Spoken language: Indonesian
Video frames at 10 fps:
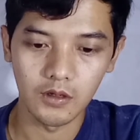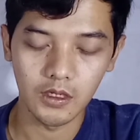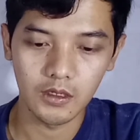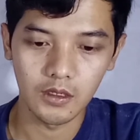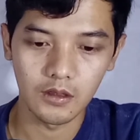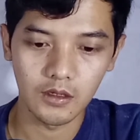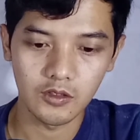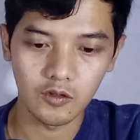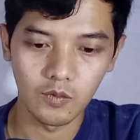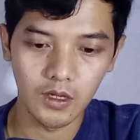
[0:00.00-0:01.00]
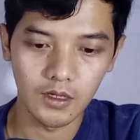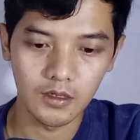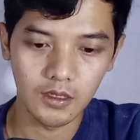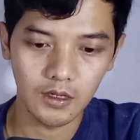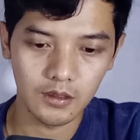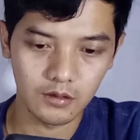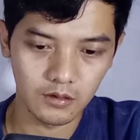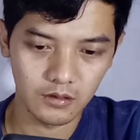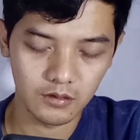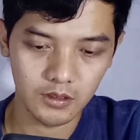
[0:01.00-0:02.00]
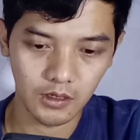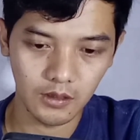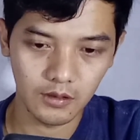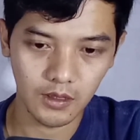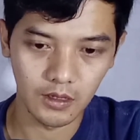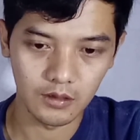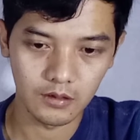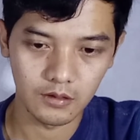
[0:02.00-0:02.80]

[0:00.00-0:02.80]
Oke, kita coba lihat uh, cerita.